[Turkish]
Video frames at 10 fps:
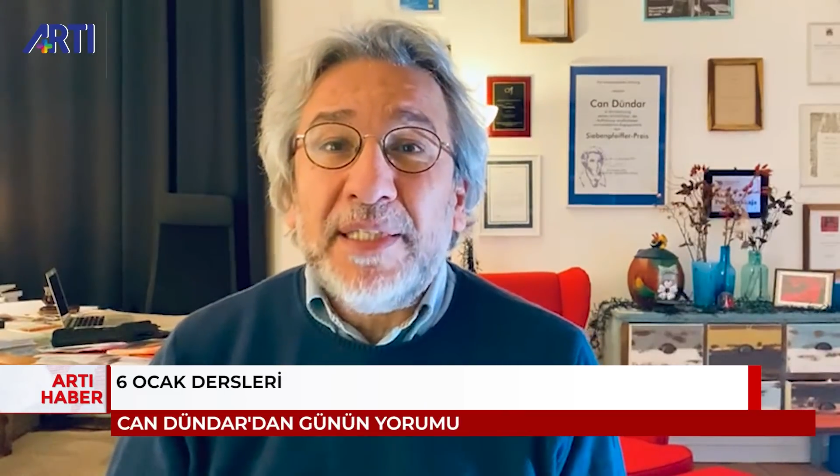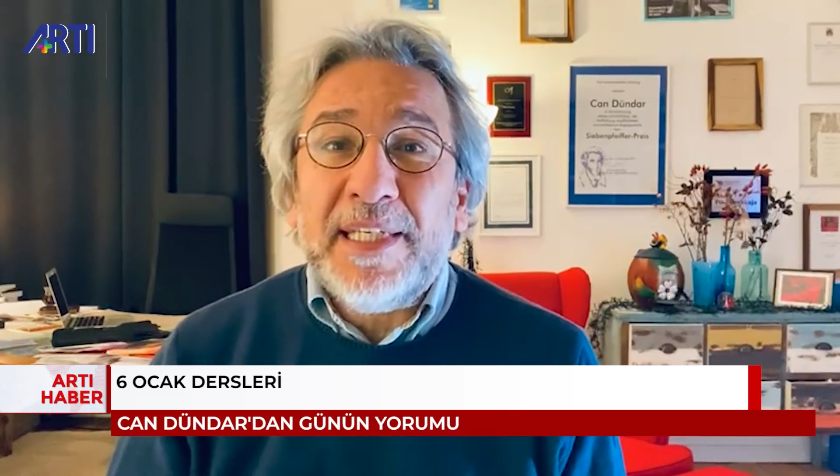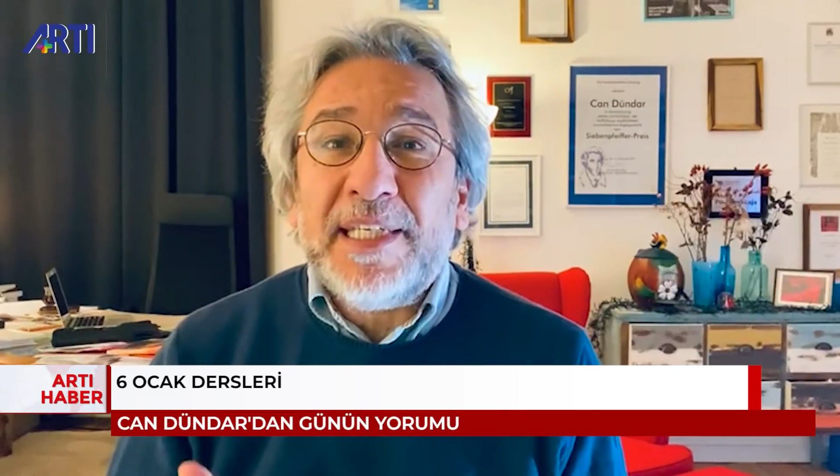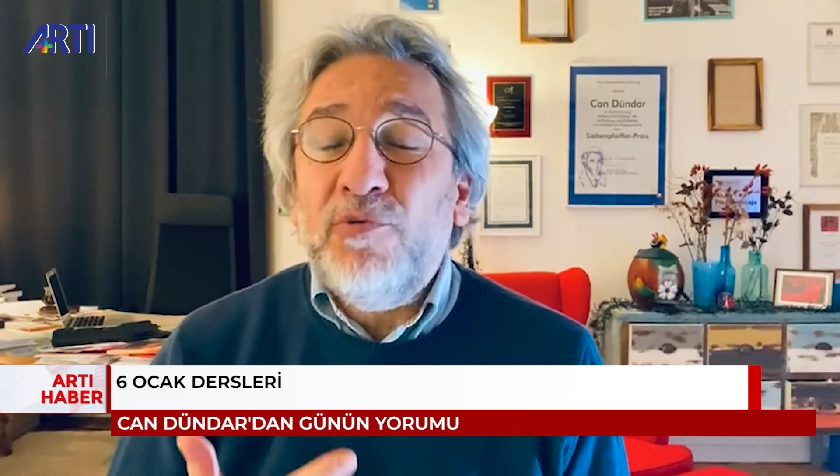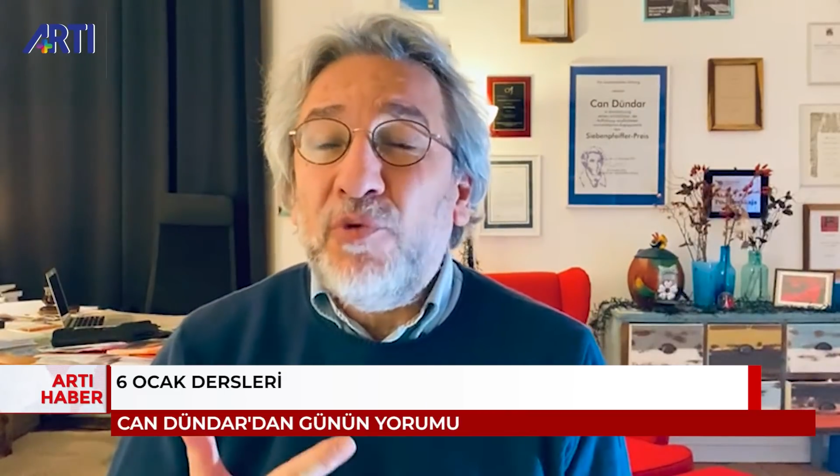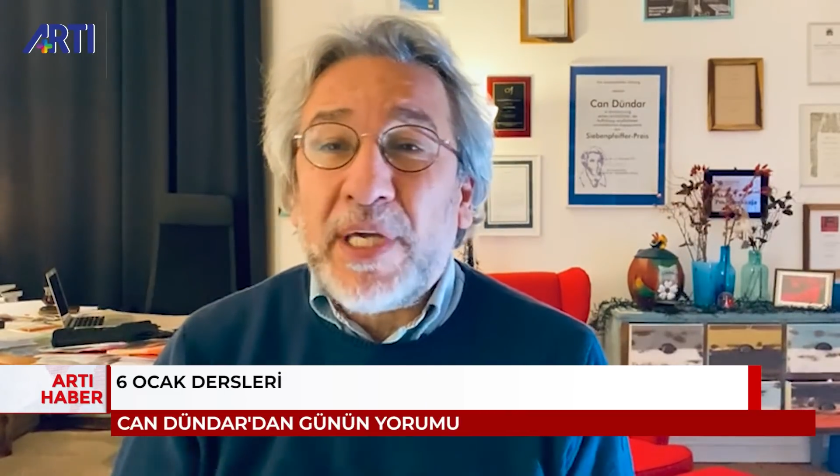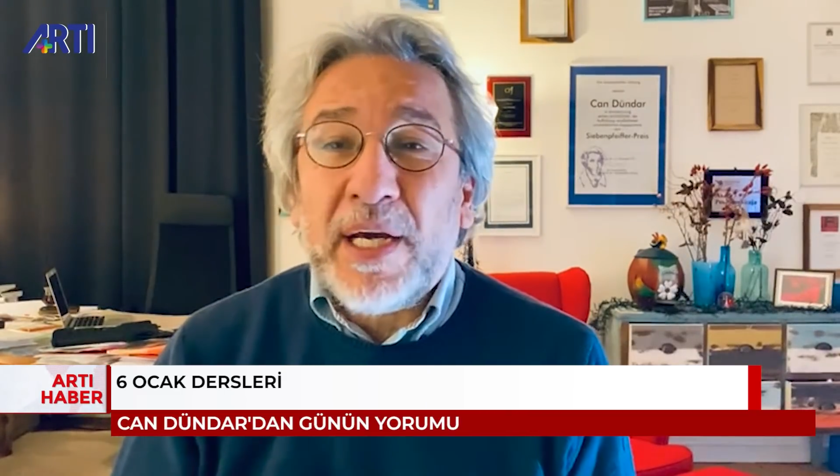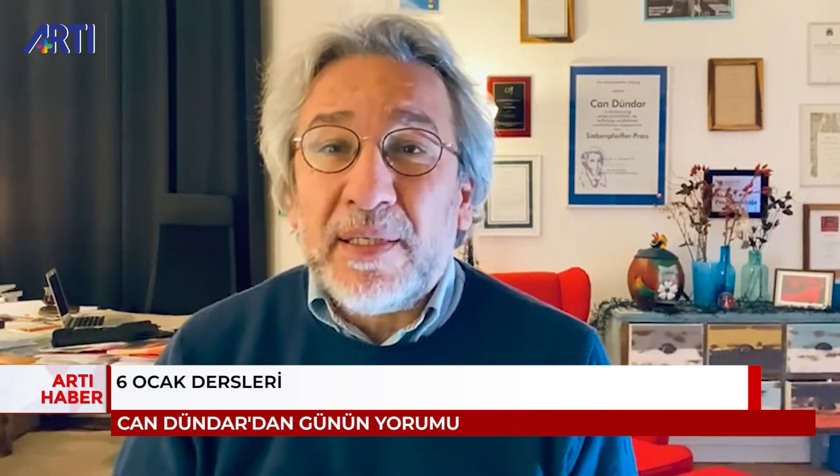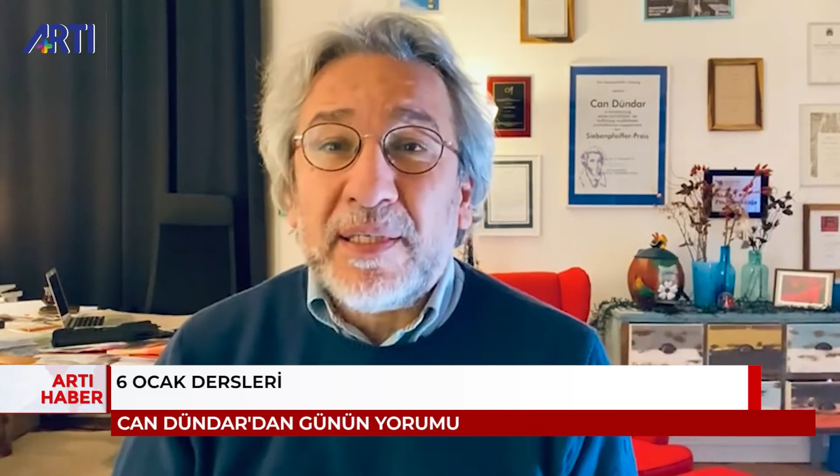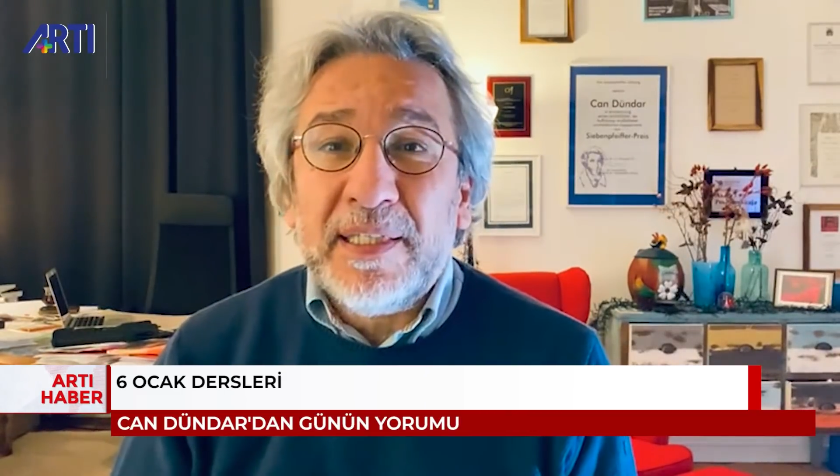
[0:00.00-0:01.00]
iki ülke
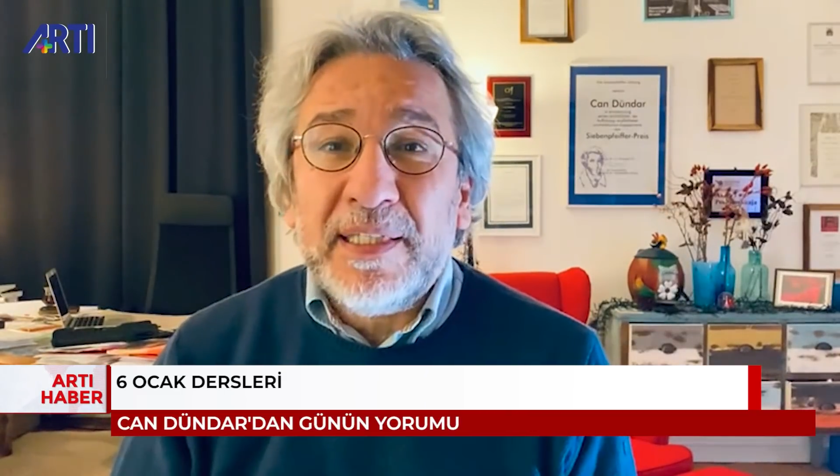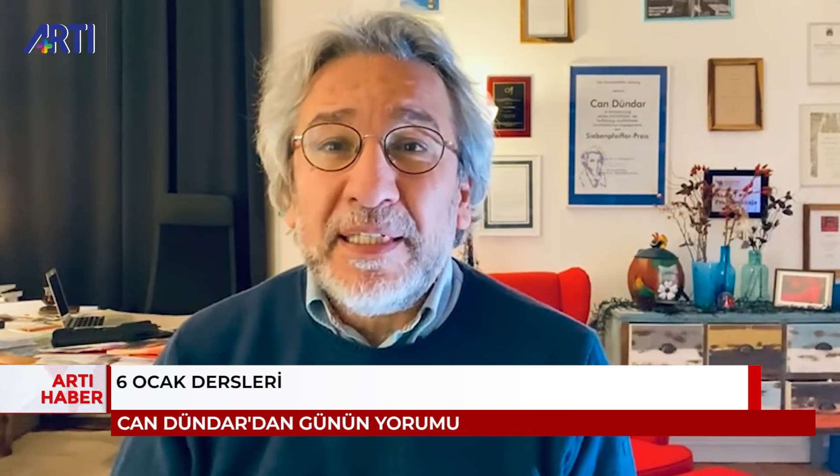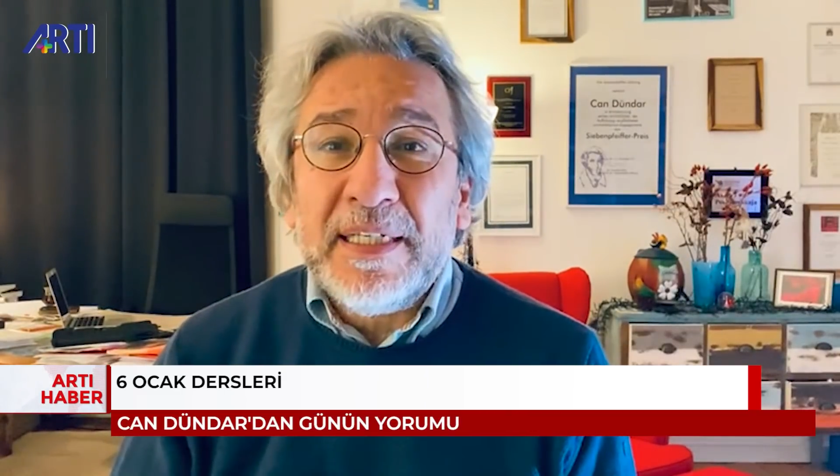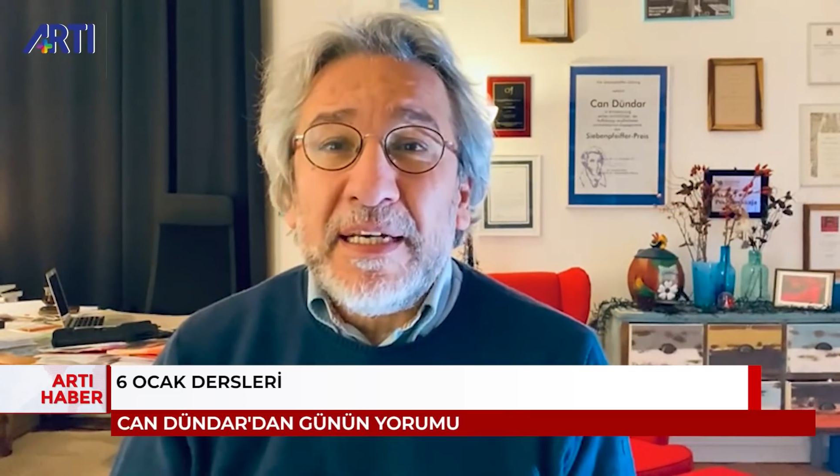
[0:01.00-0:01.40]
halkı